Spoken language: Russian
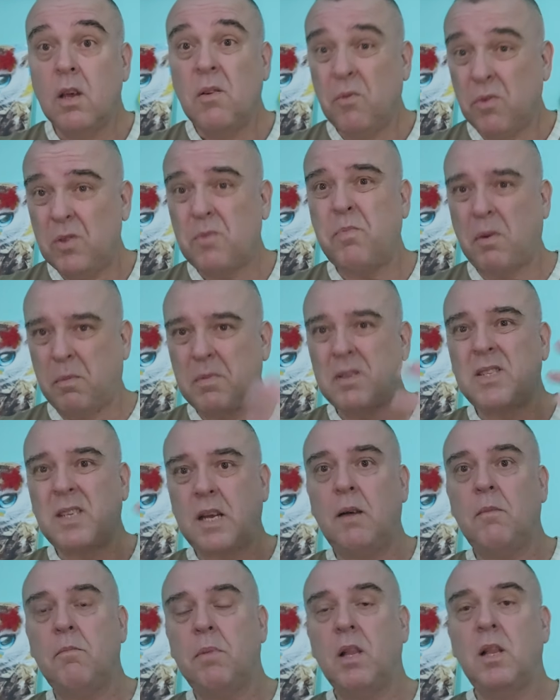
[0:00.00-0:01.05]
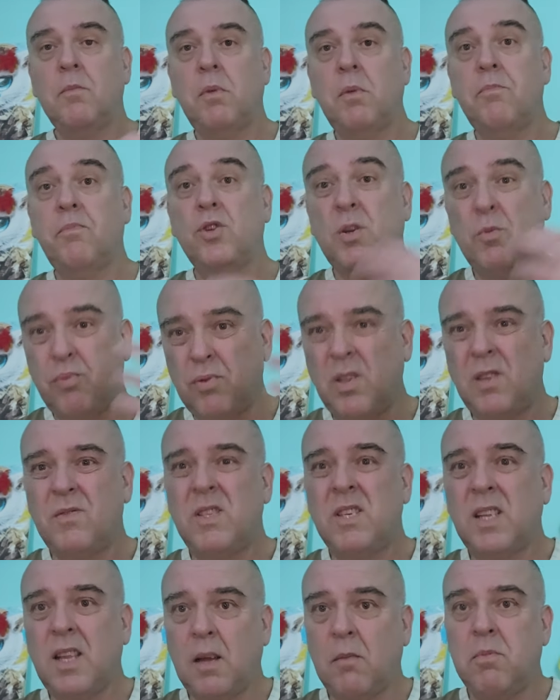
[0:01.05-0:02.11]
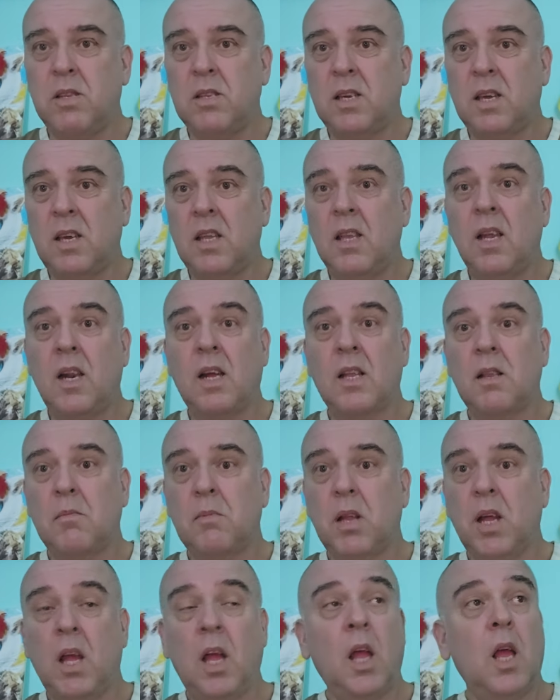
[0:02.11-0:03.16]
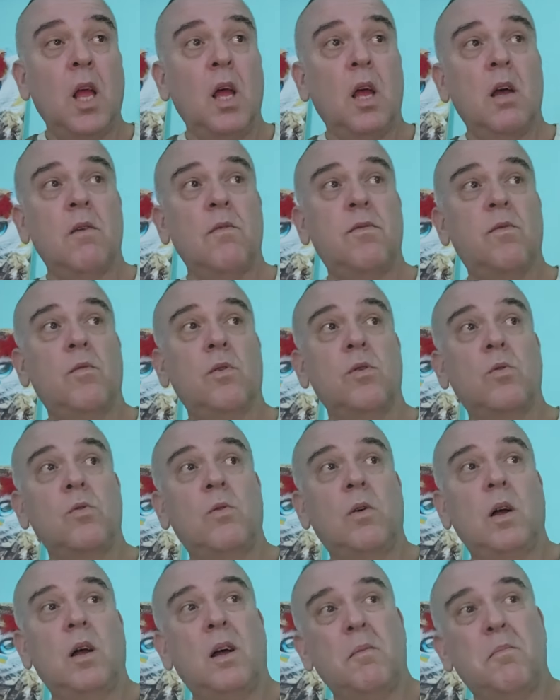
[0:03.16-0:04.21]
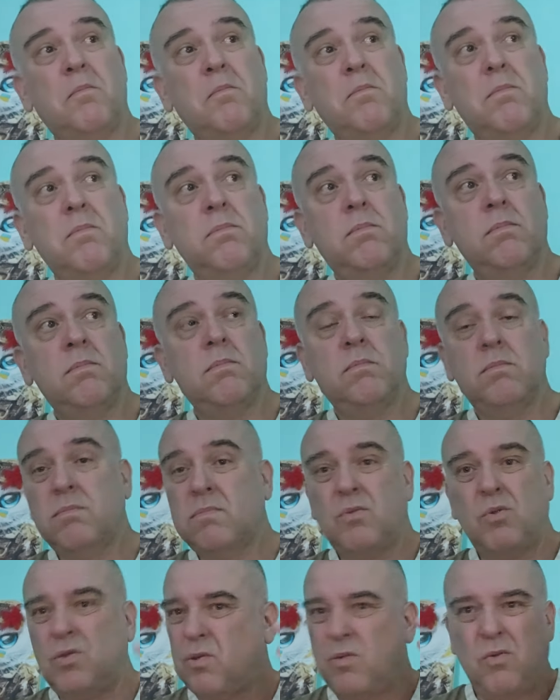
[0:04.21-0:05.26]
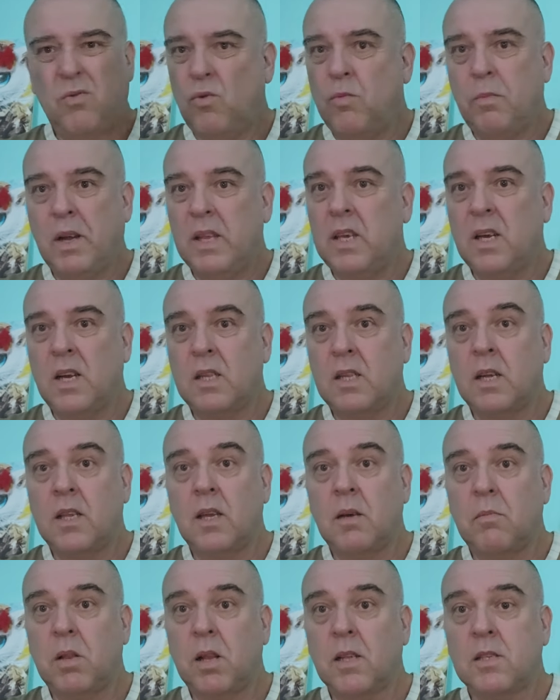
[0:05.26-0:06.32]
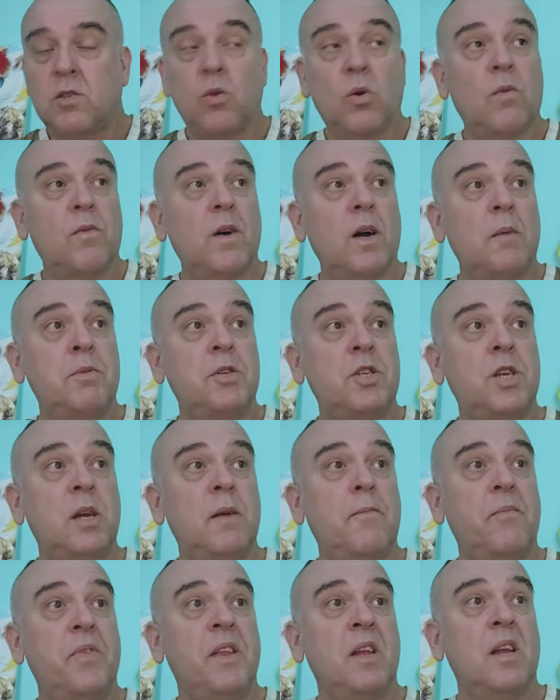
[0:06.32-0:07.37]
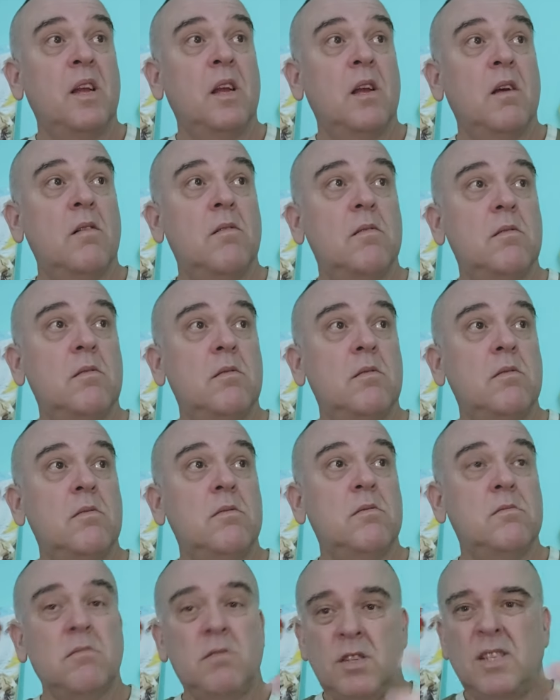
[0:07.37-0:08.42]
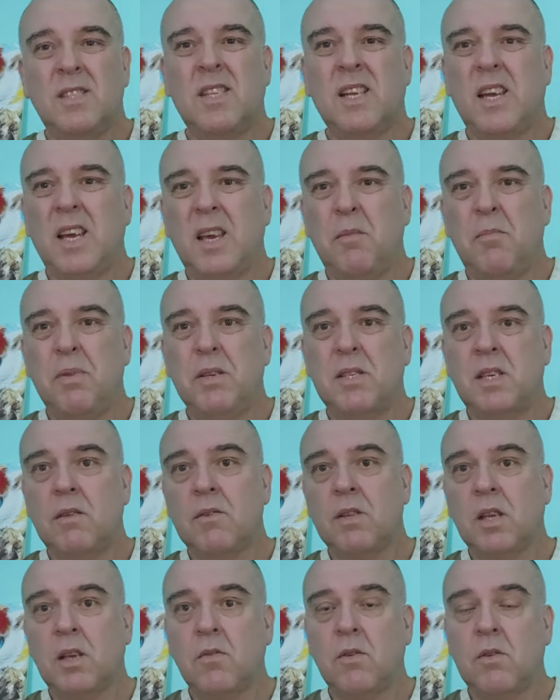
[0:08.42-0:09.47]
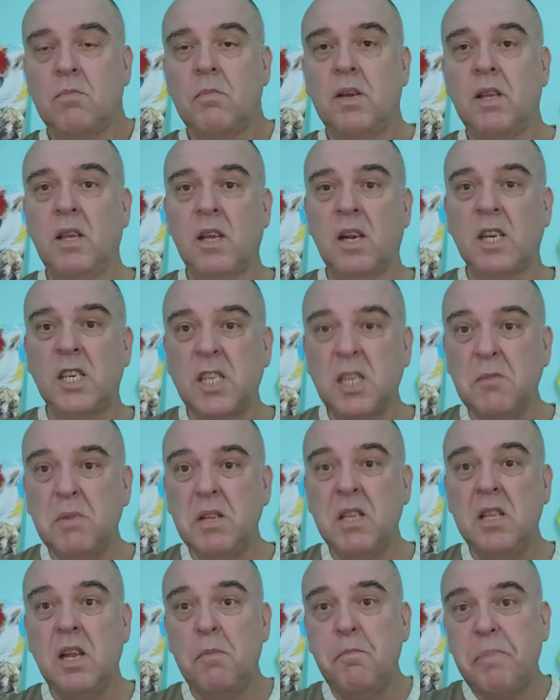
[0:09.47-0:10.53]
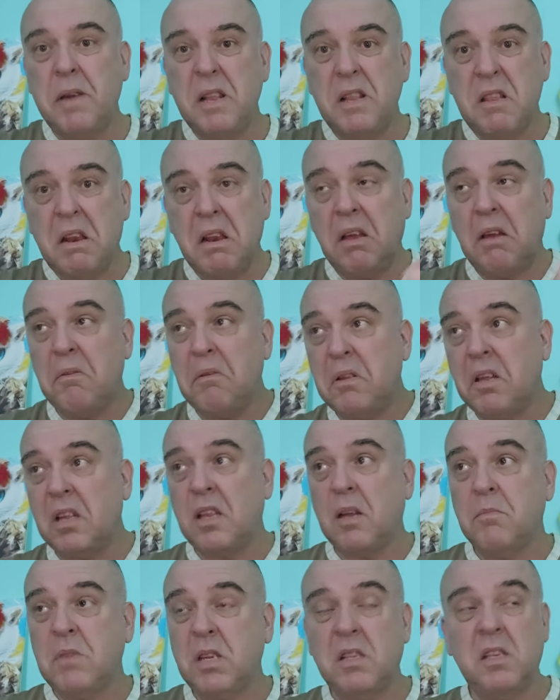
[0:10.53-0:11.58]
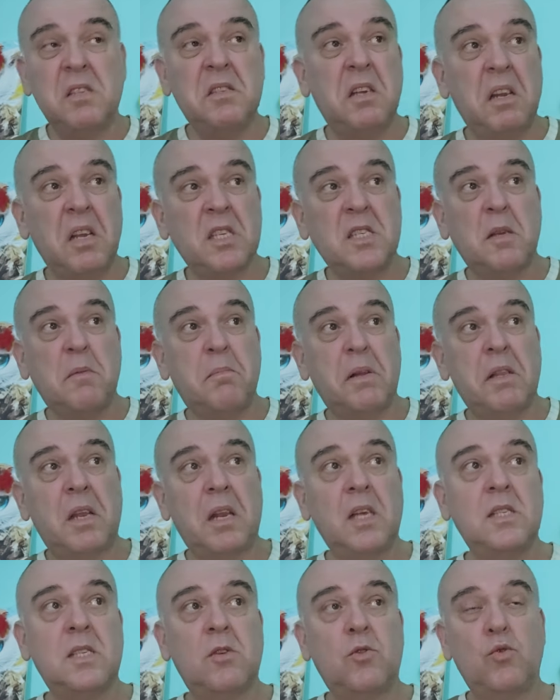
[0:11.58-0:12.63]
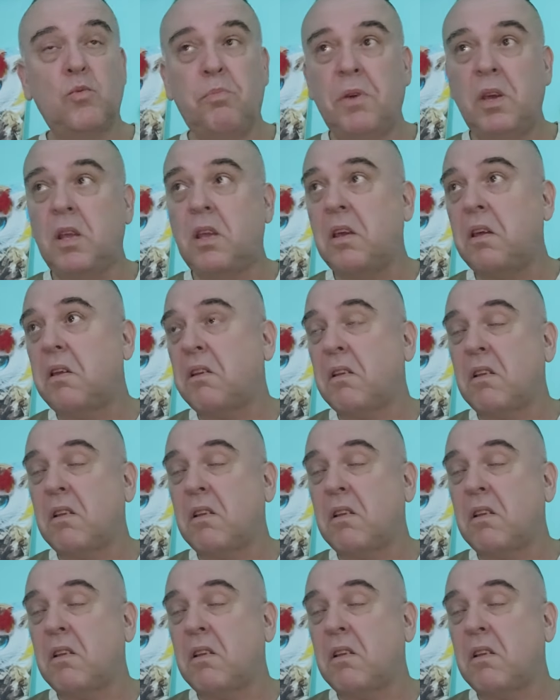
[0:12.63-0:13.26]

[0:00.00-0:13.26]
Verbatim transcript: вот по мозгам было бы, потому что Путин всегда был дегенератом, да, вот, ну а, то есть у него ума никогда не было от слова вообще, Э, чисто кагибистские вот эти вот манеры, шимендер, пиндрик, вот это там где-то зарезать, подрезать, убить, э,